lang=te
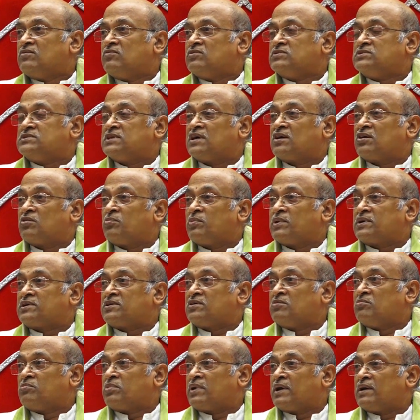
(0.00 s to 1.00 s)

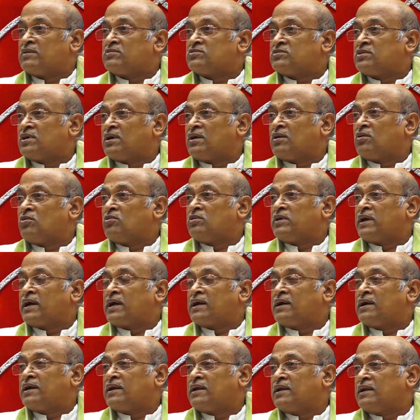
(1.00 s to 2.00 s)
విశాఖపట్నం ప్రాంతాల్లో
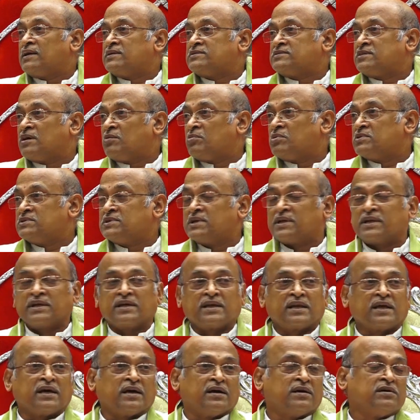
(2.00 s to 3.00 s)
ఎక్కడ నా సభ
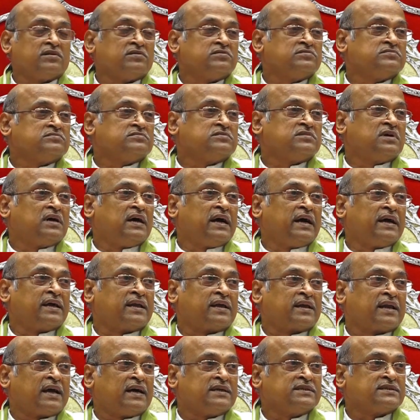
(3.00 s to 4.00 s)
జరిగినా
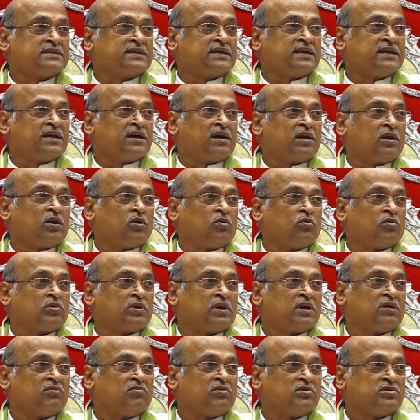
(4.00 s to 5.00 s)
ఆయన రాజకీయాల్లో
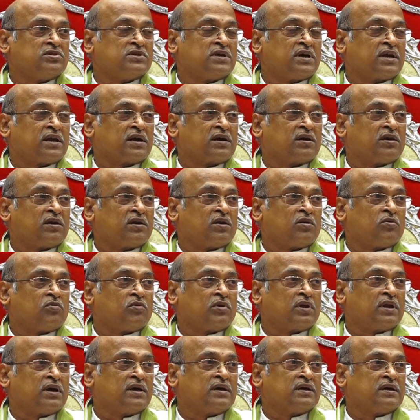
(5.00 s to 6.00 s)
ఉన్నా విద్యారంగంలో
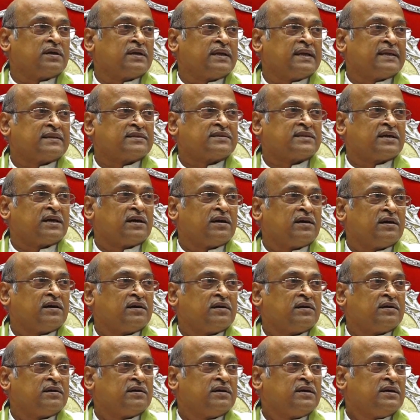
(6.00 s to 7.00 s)
ఉన్నా ఎంత
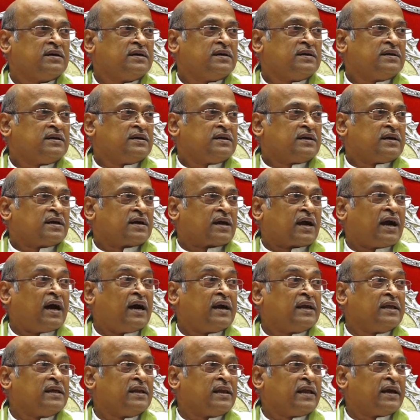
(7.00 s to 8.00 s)

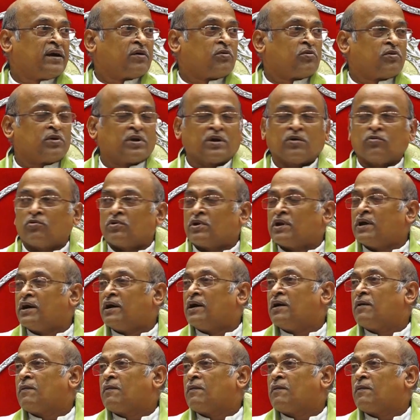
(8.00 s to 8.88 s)
ఖాళీ లేకుండా ఉన్న